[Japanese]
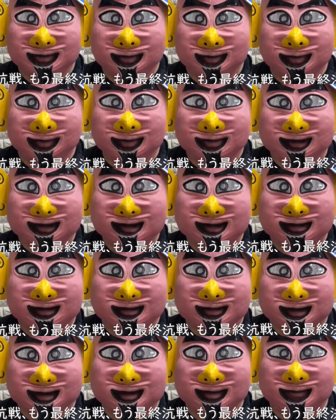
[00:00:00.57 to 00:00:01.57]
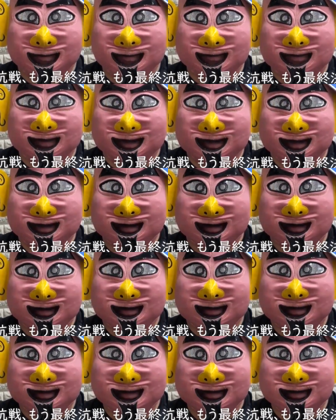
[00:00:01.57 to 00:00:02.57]
東西対抗戦、
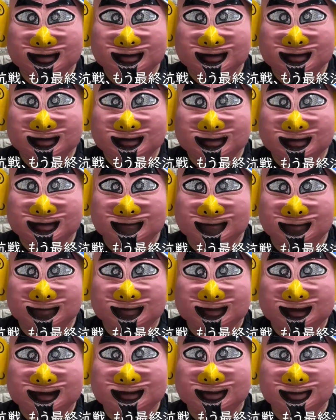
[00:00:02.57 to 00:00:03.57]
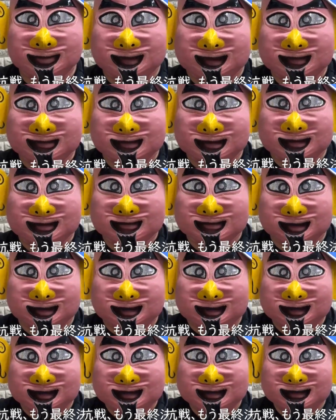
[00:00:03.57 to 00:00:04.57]
もう最終決戦です
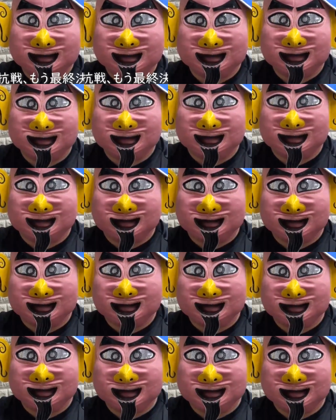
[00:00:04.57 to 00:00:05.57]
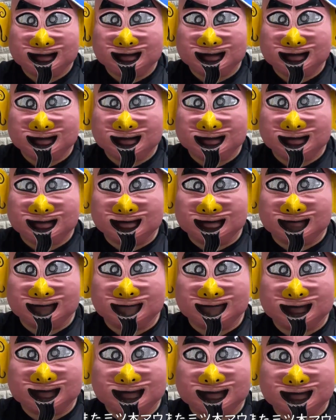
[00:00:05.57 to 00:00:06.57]
かはい。
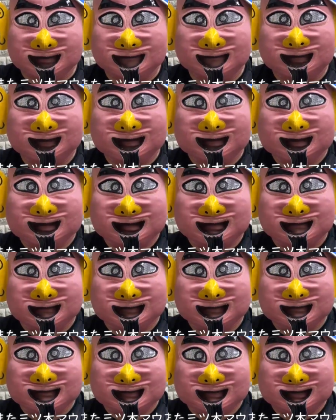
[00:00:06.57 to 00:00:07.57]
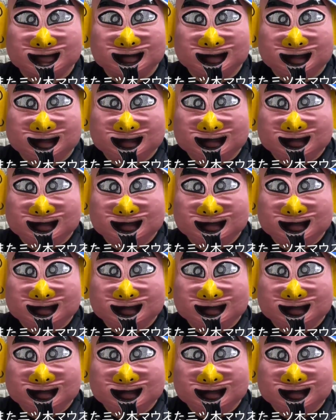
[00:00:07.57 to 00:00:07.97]
また貢ぎますか。